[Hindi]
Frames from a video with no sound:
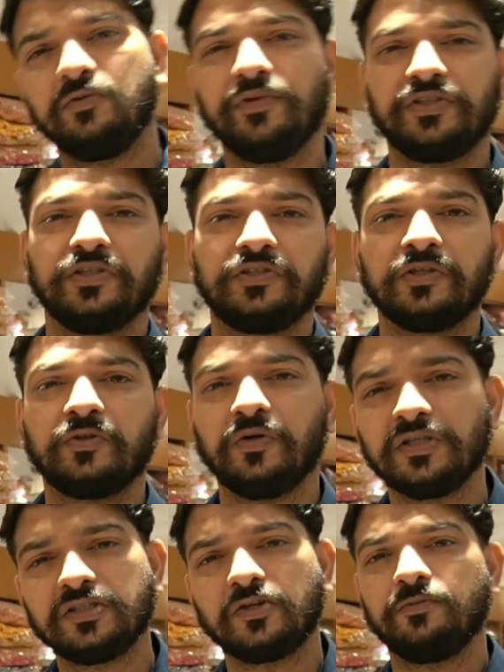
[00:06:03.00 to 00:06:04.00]
में बेचना चाहता हूँ
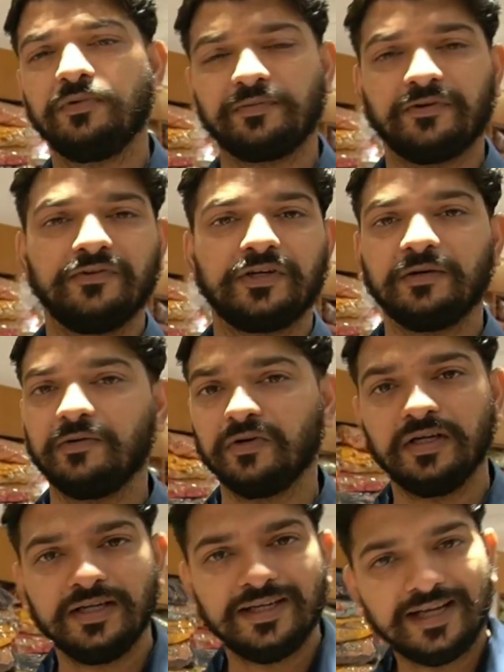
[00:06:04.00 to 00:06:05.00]
हज़ार रुपये प्रॉफिट
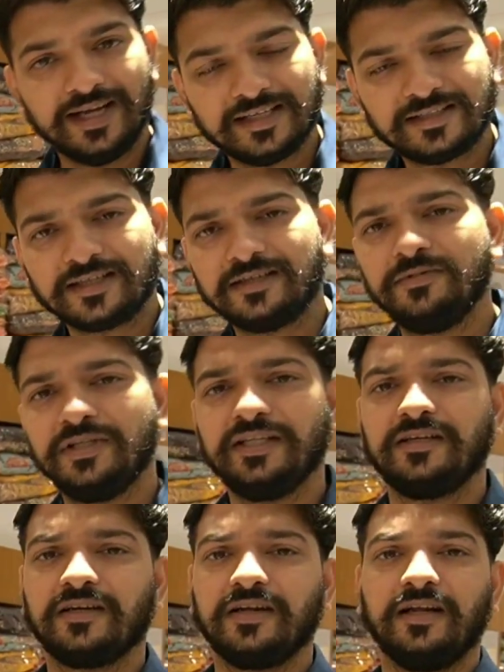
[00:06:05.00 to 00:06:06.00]
कमाऊंगा ऐसा कभी
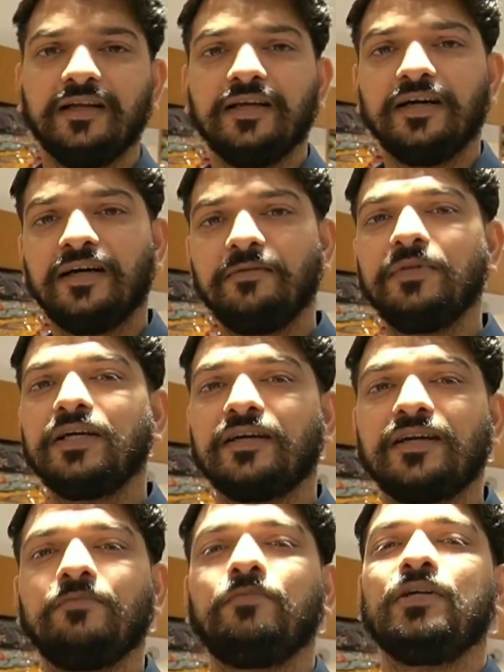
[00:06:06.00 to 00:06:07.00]
नहीं करना है हमें
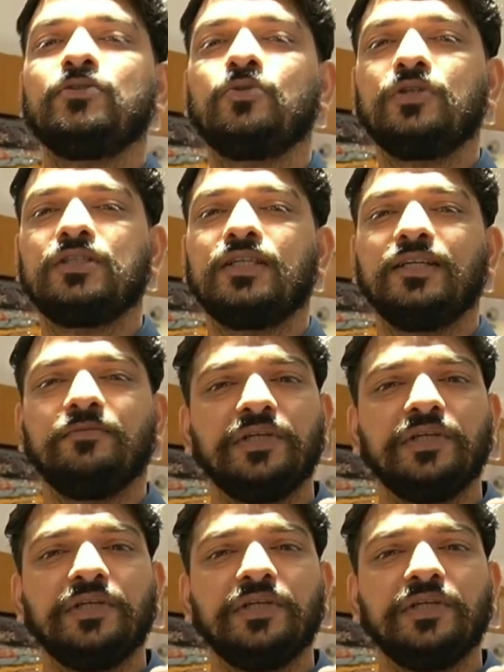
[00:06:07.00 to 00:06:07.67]
करना है 500 की साड़ी